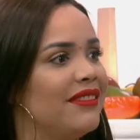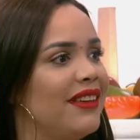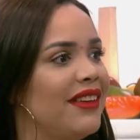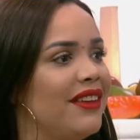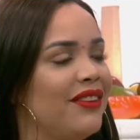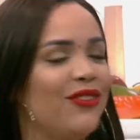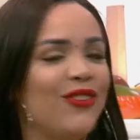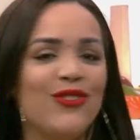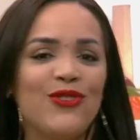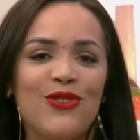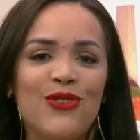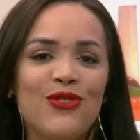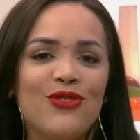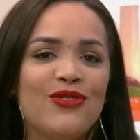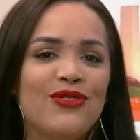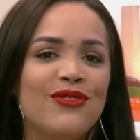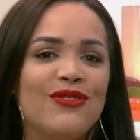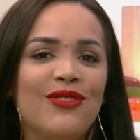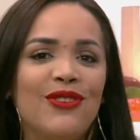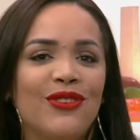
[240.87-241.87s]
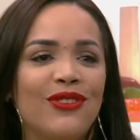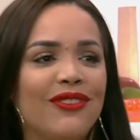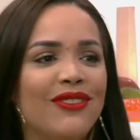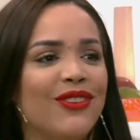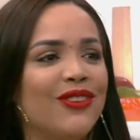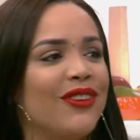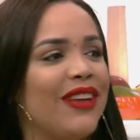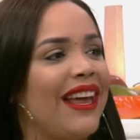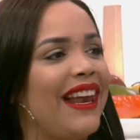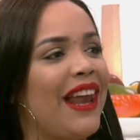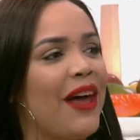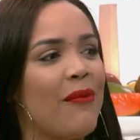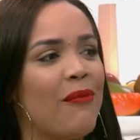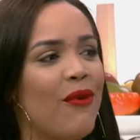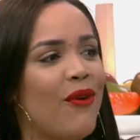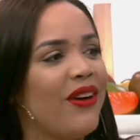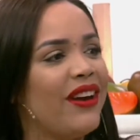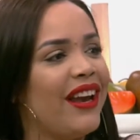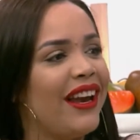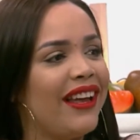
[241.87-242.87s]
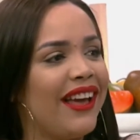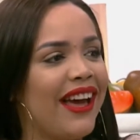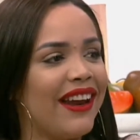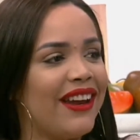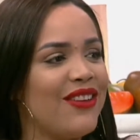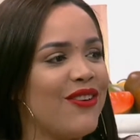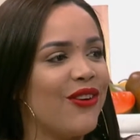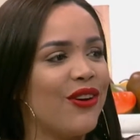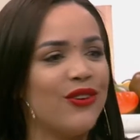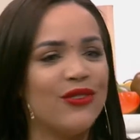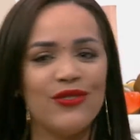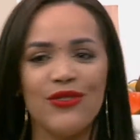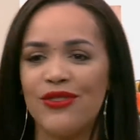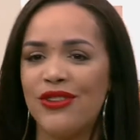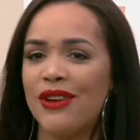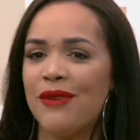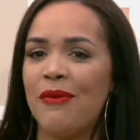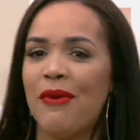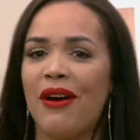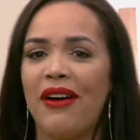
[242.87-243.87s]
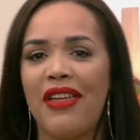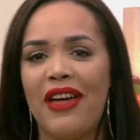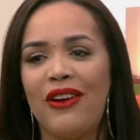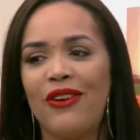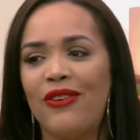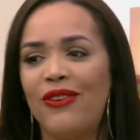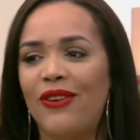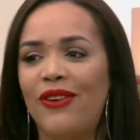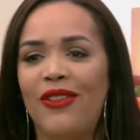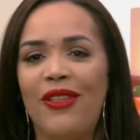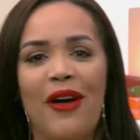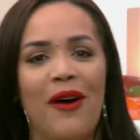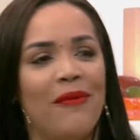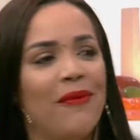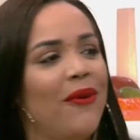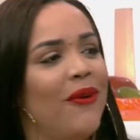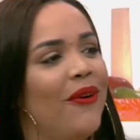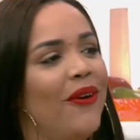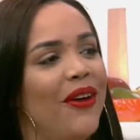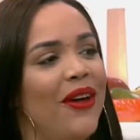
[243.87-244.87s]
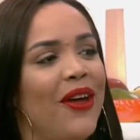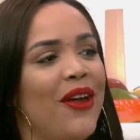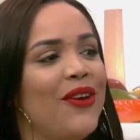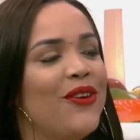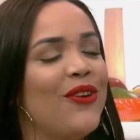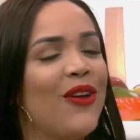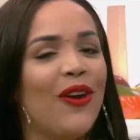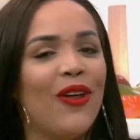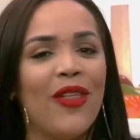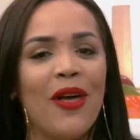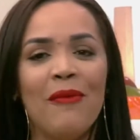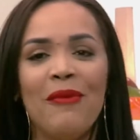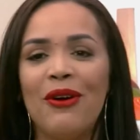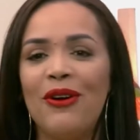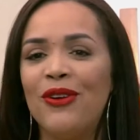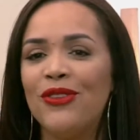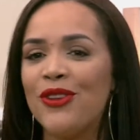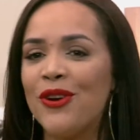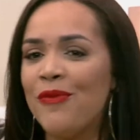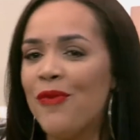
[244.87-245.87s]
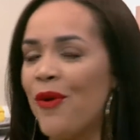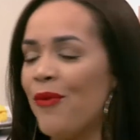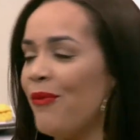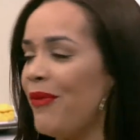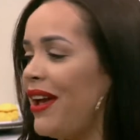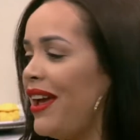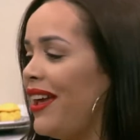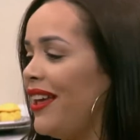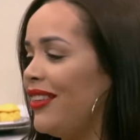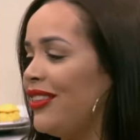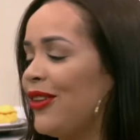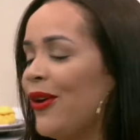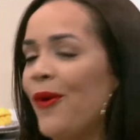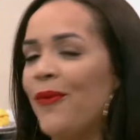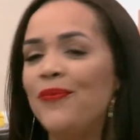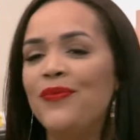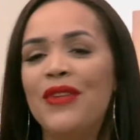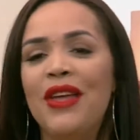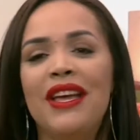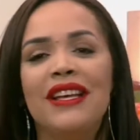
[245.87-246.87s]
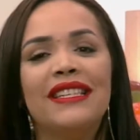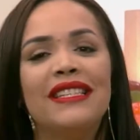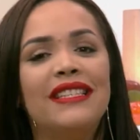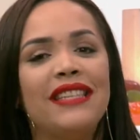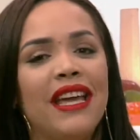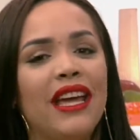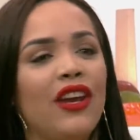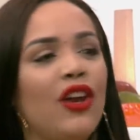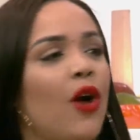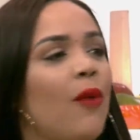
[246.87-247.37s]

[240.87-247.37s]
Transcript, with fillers: Nosotros, no, no, el amor y el cariño que nosotros tenemos que darnos, nos lo damos, no lo damos en otro momento. Sí, eh. no,